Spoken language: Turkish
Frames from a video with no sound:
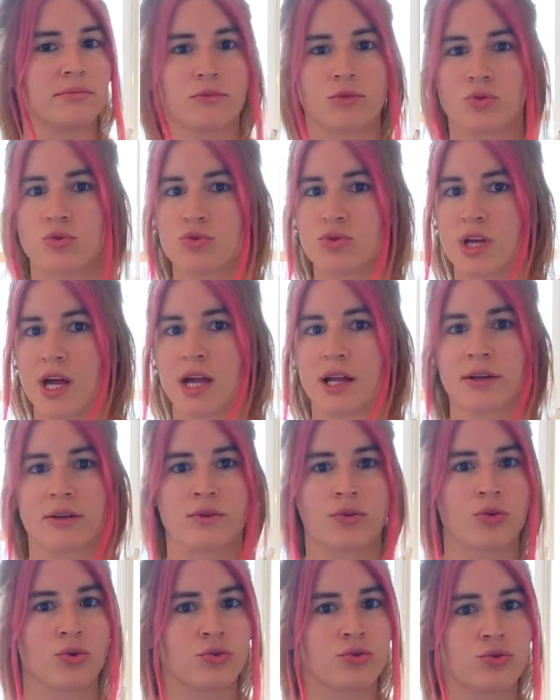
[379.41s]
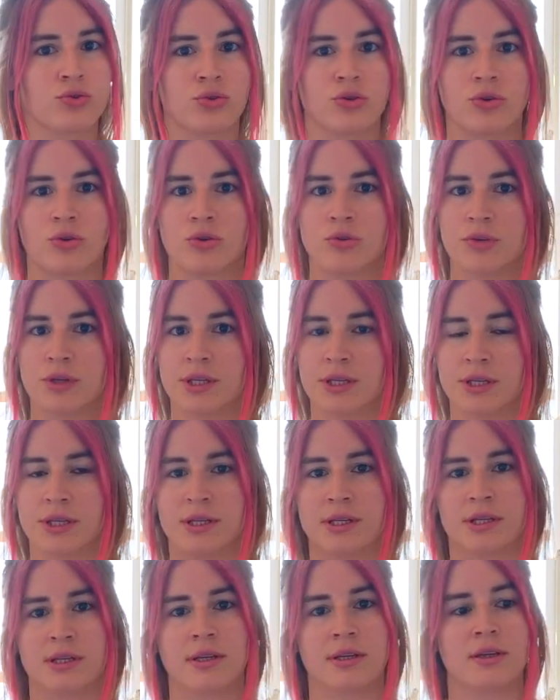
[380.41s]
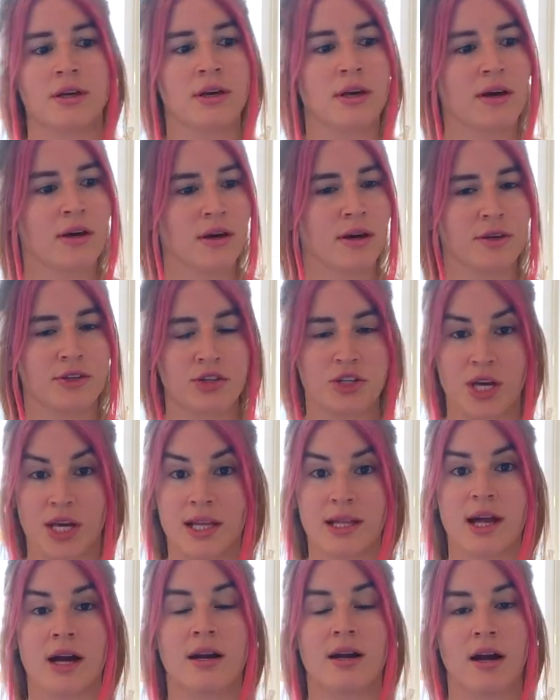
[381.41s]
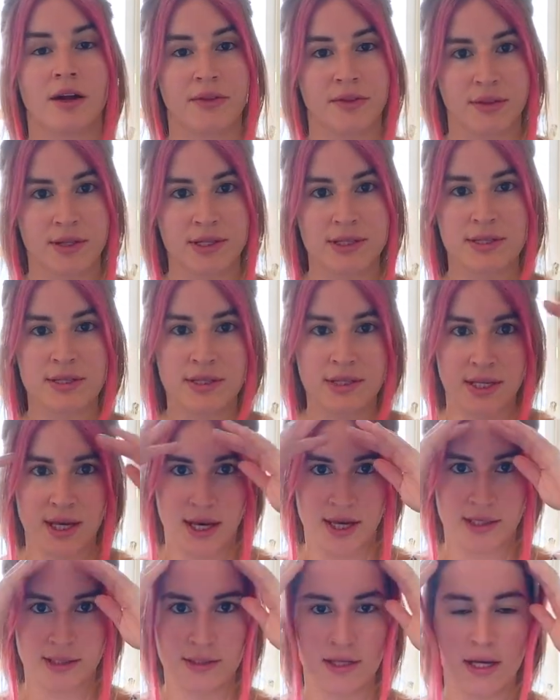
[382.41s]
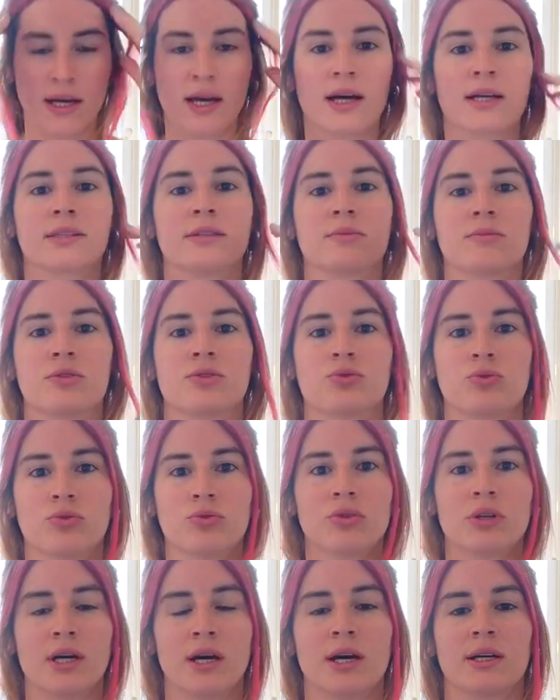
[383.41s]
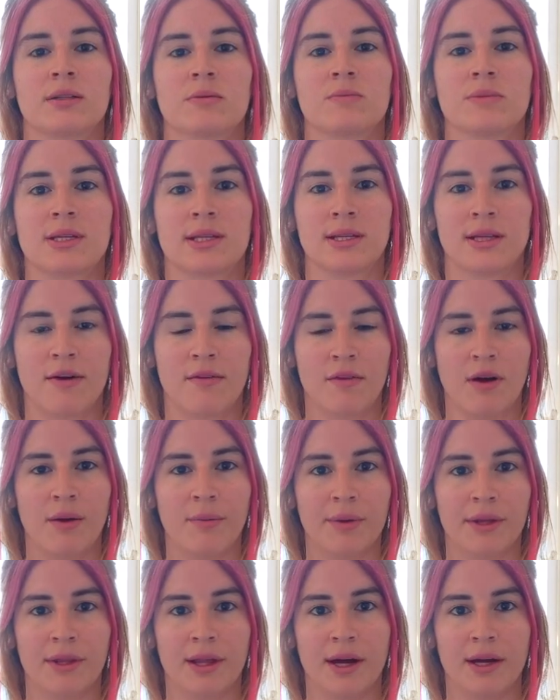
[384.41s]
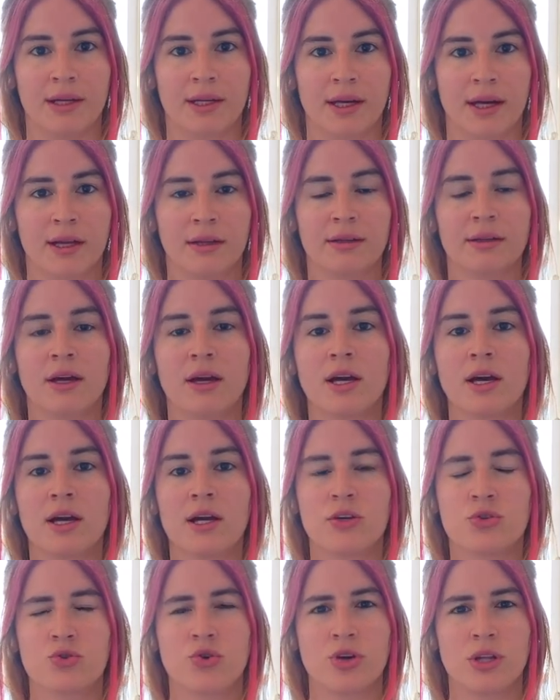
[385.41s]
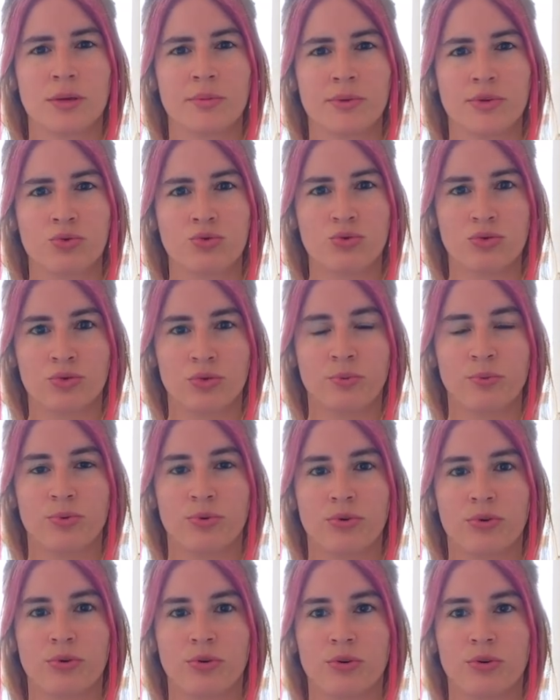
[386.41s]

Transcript: güzel, kötü, iyi şeyler atlatırken, hayatımızı günlük hayatımıza devam ederken şöyle bir durup